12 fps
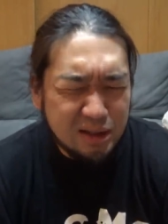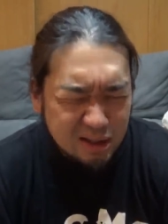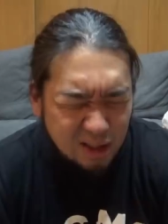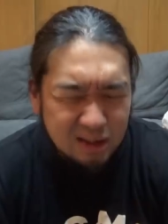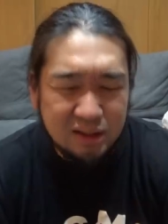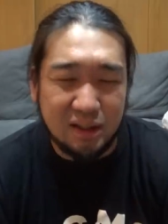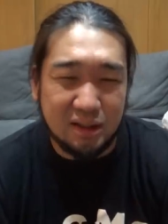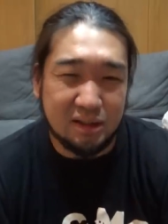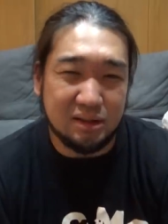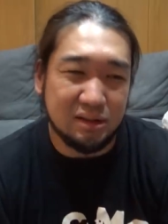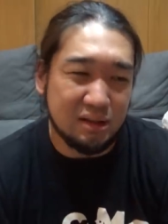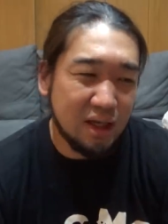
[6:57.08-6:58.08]
何なんて、ね、
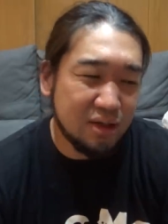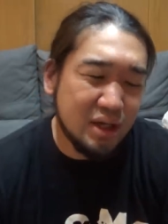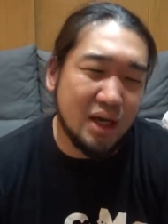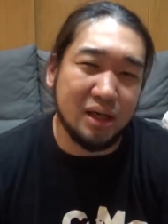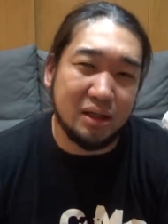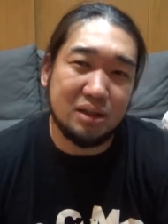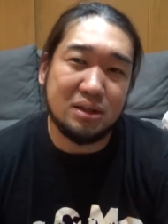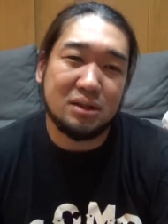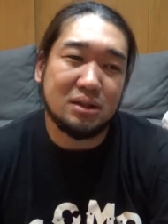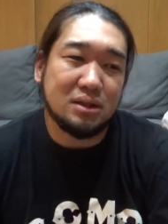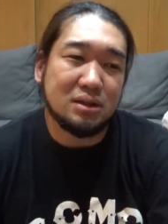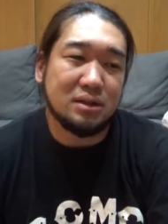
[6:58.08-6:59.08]
なるやんっ
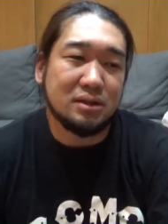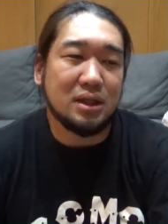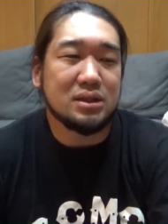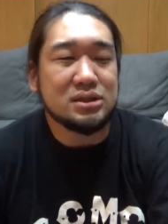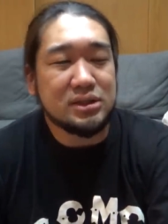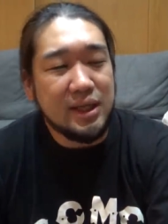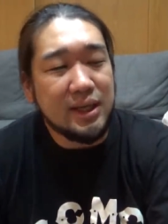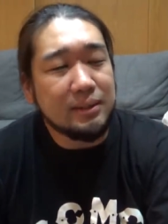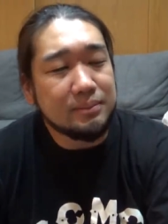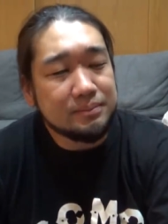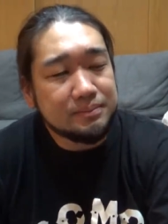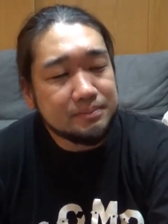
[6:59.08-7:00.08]
て感じで
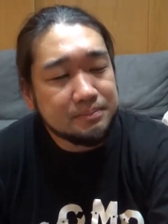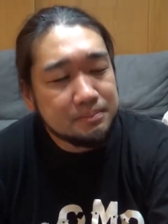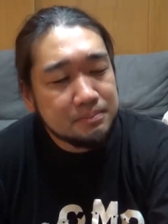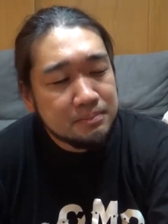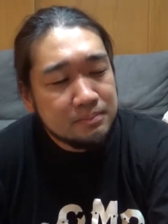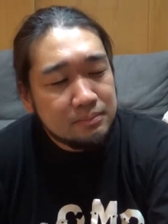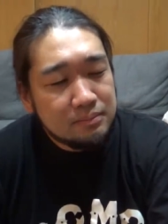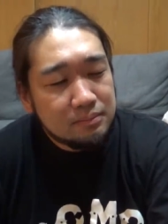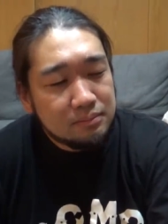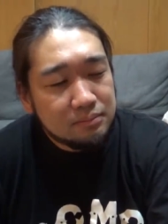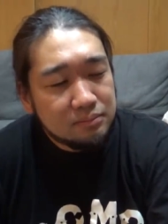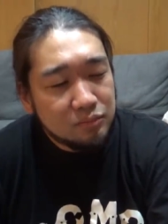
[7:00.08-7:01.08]

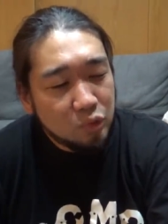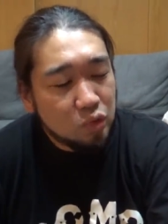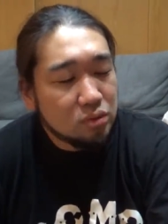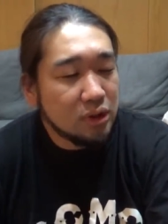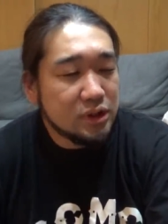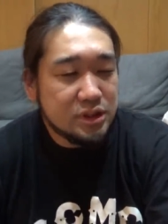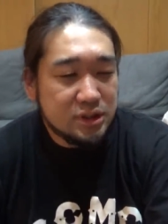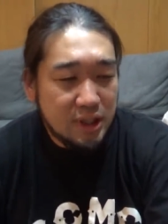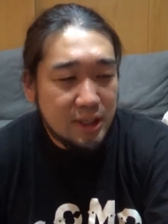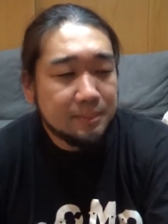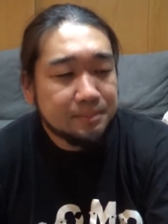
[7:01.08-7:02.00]
僕はですね